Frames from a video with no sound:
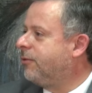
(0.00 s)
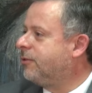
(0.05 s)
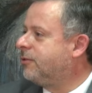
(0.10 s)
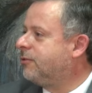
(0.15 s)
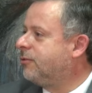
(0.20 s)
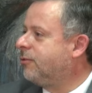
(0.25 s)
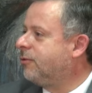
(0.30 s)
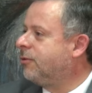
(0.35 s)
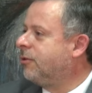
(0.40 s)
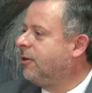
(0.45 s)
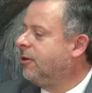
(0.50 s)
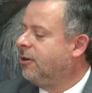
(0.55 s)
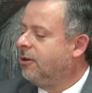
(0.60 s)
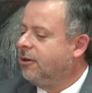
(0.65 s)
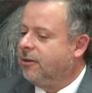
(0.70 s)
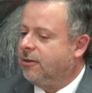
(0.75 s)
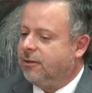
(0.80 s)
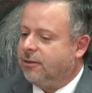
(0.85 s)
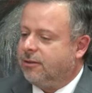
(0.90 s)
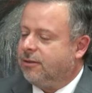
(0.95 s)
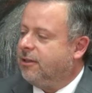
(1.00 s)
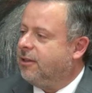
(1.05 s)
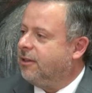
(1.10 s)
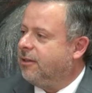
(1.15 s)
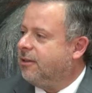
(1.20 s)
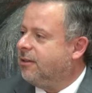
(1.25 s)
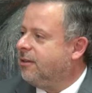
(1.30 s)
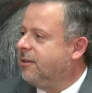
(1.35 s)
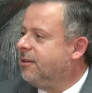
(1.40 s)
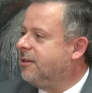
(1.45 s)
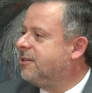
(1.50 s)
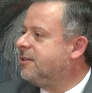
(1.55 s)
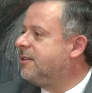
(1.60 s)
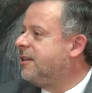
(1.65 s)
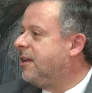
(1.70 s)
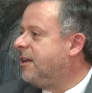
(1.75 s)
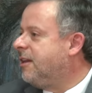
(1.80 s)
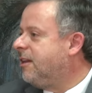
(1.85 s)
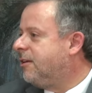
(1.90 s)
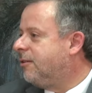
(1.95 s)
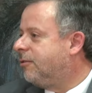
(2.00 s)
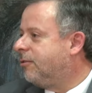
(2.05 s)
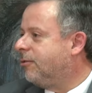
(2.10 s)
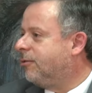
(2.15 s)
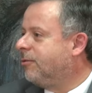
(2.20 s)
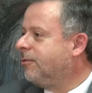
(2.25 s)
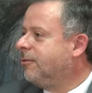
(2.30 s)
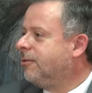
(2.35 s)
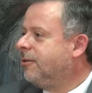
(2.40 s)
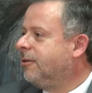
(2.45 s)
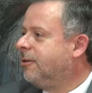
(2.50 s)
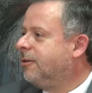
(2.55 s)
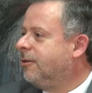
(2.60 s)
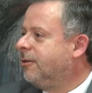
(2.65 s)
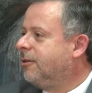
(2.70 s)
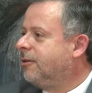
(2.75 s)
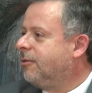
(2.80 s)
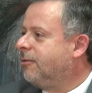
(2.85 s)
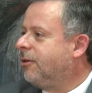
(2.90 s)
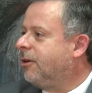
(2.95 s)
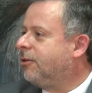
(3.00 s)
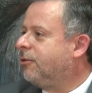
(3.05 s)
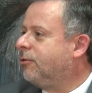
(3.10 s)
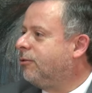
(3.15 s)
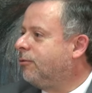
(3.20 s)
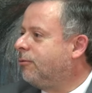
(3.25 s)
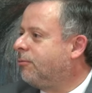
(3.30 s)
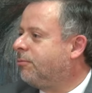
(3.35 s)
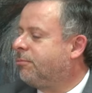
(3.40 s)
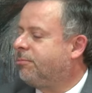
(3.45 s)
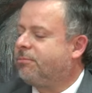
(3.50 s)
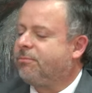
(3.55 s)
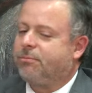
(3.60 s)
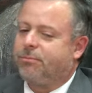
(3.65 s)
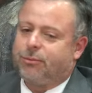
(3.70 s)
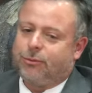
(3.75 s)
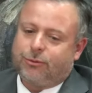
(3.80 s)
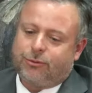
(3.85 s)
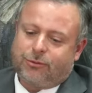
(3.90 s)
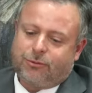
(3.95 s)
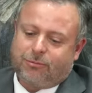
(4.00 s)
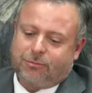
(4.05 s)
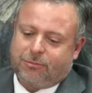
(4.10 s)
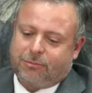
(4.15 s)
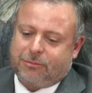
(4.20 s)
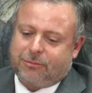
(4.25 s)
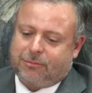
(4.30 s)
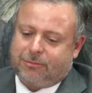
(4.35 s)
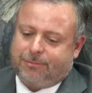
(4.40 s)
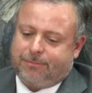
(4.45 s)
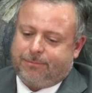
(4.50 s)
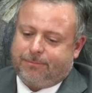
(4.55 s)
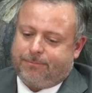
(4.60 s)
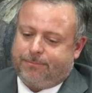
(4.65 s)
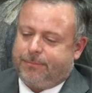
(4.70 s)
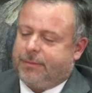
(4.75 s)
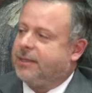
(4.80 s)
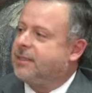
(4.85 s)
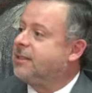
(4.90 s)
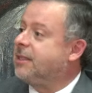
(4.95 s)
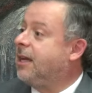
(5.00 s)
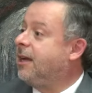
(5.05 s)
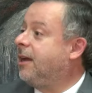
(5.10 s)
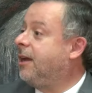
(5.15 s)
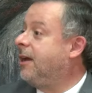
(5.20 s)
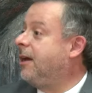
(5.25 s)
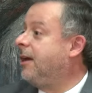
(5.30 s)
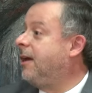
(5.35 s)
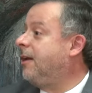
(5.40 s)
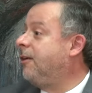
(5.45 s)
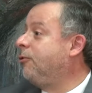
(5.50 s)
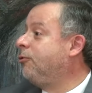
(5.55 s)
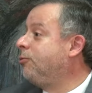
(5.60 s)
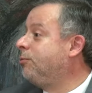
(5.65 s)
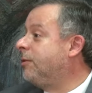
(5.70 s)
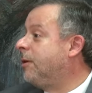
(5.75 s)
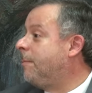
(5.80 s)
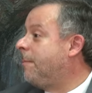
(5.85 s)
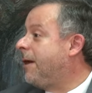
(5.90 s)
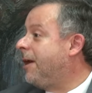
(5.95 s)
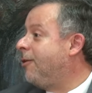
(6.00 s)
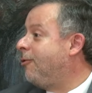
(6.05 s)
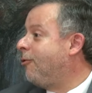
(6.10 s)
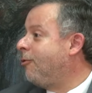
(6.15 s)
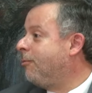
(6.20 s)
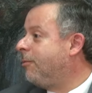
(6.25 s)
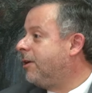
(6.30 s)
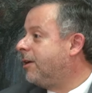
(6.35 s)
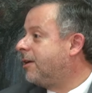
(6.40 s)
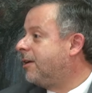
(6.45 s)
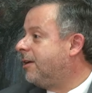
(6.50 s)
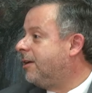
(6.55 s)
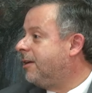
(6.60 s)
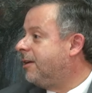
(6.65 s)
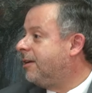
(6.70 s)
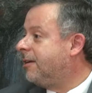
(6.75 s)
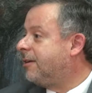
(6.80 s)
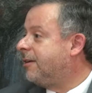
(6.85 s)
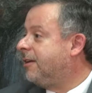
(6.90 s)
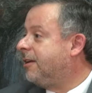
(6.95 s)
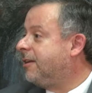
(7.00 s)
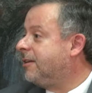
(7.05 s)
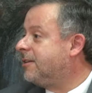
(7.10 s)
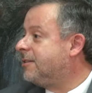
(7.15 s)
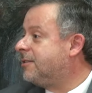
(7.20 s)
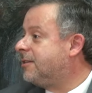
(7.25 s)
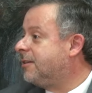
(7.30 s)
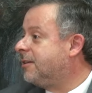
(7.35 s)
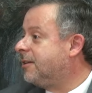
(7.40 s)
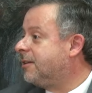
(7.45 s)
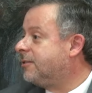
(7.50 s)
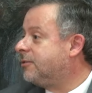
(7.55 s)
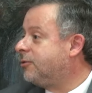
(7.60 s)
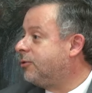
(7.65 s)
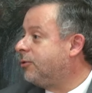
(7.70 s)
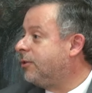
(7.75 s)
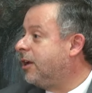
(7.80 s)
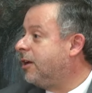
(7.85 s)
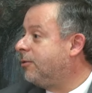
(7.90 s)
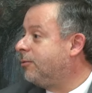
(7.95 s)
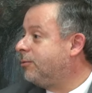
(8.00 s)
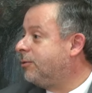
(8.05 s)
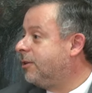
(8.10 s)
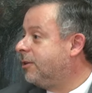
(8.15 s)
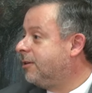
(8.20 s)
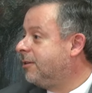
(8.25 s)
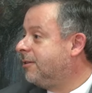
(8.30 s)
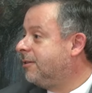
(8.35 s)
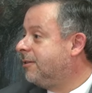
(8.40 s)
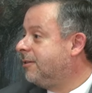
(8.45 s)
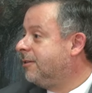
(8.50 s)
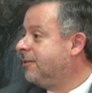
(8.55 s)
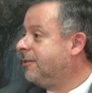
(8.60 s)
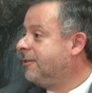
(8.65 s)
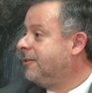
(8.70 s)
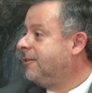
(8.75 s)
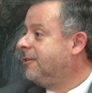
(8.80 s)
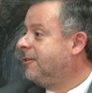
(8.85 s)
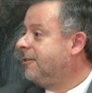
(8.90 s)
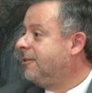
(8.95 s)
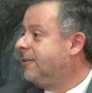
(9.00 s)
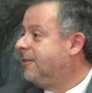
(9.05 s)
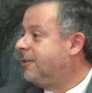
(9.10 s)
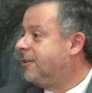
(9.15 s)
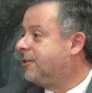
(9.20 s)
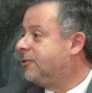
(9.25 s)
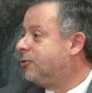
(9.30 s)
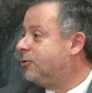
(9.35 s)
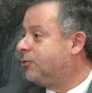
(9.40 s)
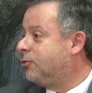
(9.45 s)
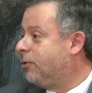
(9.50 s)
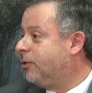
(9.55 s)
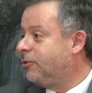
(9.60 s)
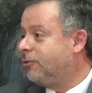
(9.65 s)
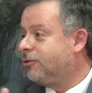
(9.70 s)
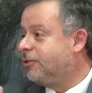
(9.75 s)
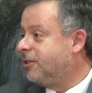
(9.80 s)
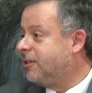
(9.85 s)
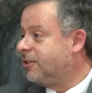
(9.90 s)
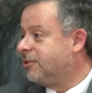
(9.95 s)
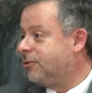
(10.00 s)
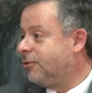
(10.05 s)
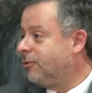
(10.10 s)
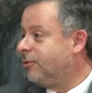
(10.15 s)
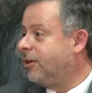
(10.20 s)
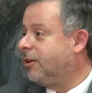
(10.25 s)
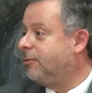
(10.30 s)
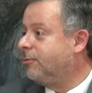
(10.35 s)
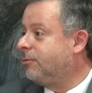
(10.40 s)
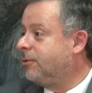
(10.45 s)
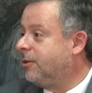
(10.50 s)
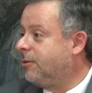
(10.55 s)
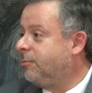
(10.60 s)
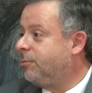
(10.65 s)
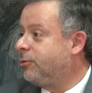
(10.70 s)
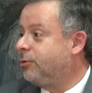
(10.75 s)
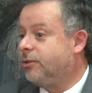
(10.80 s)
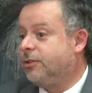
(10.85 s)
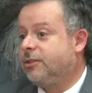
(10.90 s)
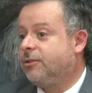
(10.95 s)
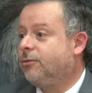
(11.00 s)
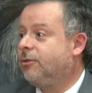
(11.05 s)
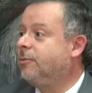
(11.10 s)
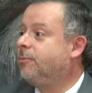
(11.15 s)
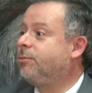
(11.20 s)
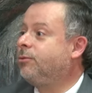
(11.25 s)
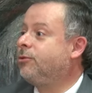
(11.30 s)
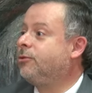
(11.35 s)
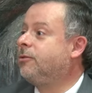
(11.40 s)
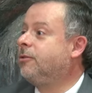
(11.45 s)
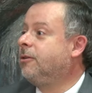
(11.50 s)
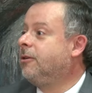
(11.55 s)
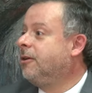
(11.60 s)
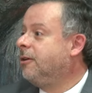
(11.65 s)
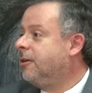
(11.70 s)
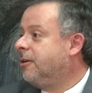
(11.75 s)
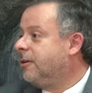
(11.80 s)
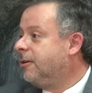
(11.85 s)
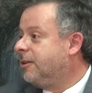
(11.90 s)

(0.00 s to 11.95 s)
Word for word: profesor de, este Nico, ¿no? Cuando, pues, esta alumna Paloma que quiere ser astronauta y que su sueño es ser astronauta y pues dice, oye, pues,